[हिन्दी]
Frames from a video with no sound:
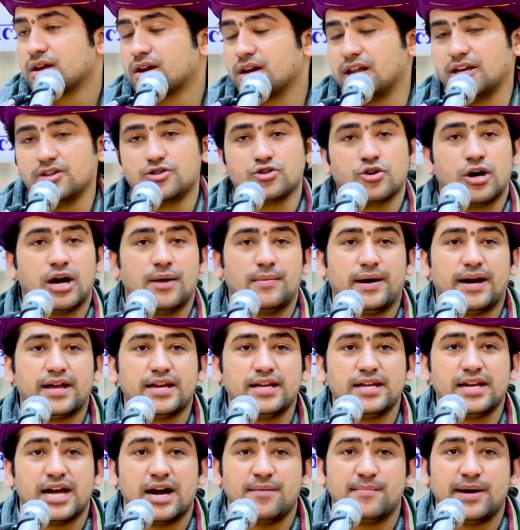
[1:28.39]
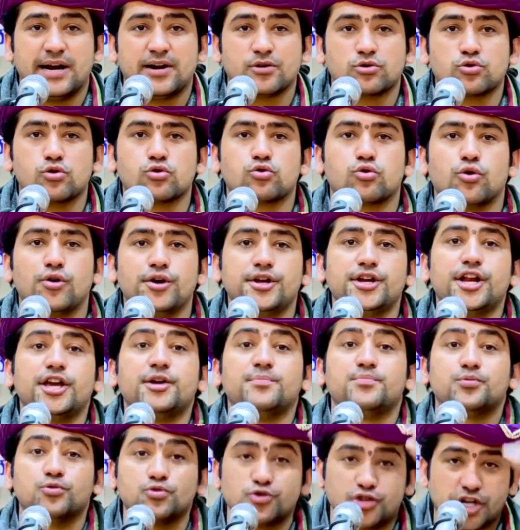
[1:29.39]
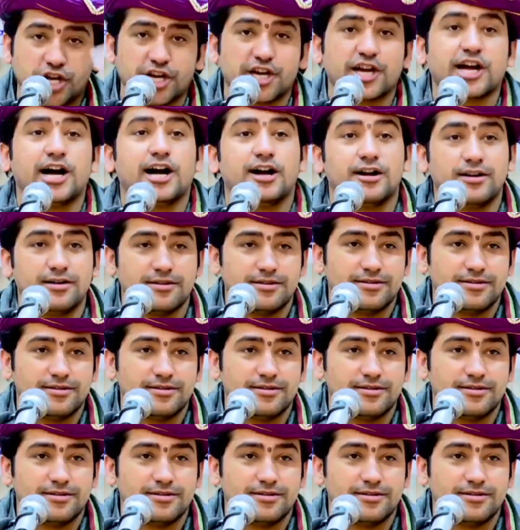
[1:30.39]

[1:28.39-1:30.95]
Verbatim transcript: नहीं तो हमारी रामायण को कोई नहीं पूछेगा